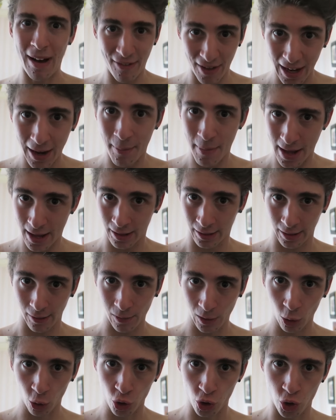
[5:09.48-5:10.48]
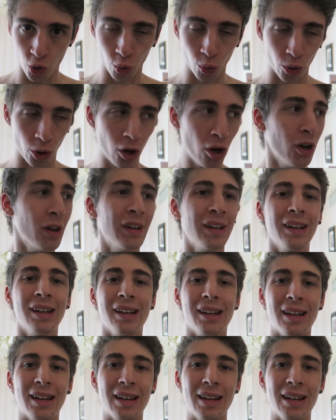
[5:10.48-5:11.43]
Ma veramente ve lo giuro